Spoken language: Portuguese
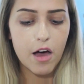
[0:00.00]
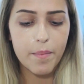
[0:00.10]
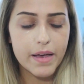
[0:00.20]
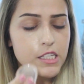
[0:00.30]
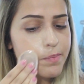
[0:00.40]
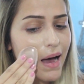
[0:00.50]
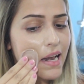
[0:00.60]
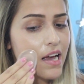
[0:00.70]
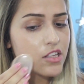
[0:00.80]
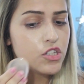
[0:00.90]
uma
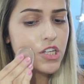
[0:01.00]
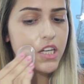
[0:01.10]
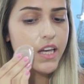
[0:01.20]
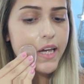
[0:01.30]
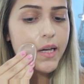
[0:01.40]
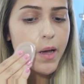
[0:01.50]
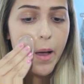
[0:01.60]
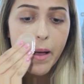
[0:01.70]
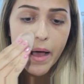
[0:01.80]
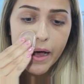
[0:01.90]
espalhadinha
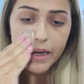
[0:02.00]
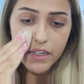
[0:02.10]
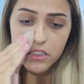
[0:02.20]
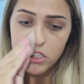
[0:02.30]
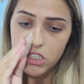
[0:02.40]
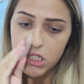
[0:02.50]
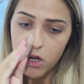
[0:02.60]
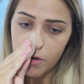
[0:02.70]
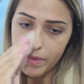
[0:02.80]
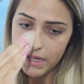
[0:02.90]
antes de
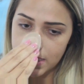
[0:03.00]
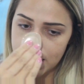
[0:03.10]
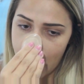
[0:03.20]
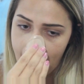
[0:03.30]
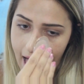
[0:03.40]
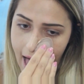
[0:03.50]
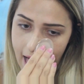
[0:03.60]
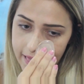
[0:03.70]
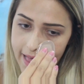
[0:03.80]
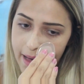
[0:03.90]
começar
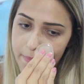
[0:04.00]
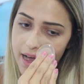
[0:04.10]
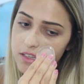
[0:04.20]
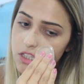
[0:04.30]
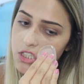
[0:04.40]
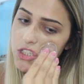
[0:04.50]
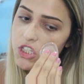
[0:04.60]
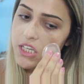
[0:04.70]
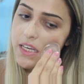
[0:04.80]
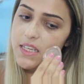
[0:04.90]
a dar
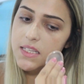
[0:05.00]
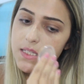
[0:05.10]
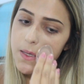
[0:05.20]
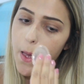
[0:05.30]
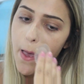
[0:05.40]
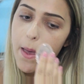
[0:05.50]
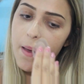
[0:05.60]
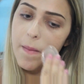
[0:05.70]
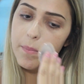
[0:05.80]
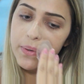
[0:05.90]
batidinhas
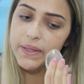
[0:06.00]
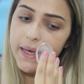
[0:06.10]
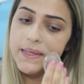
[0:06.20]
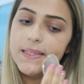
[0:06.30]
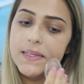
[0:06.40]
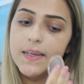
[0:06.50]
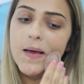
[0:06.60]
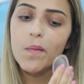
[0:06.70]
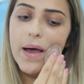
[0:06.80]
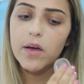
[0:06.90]
porque
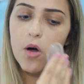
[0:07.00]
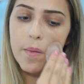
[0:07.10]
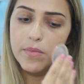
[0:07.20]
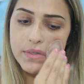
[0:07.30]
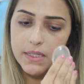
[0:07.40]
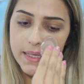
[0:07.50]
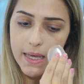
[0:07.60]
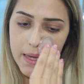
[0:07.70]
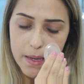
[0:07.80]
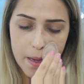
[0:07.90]
senão é como
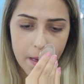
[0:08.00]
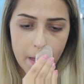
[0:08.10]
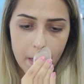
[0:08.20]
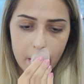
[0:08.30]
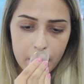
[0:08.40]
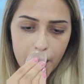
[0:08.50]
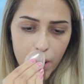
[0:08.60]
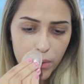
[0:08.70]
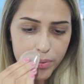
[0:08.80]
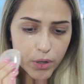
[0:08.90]
se
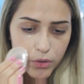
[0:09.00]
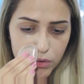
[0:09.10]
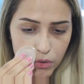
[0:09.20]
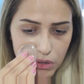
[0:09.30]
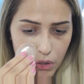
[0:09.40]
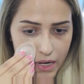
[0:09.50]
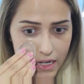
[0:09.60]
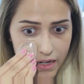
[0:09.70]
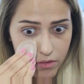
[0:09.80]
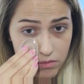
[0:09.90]
o produto ele
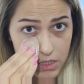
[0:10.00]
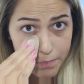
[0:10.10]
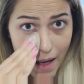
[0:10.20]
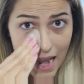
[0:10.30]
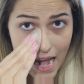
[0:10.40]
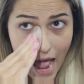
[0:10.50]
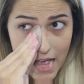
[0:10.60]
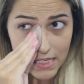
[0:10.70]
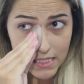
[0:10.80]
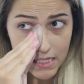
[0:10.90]
não
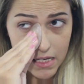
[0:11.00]
espalhasse.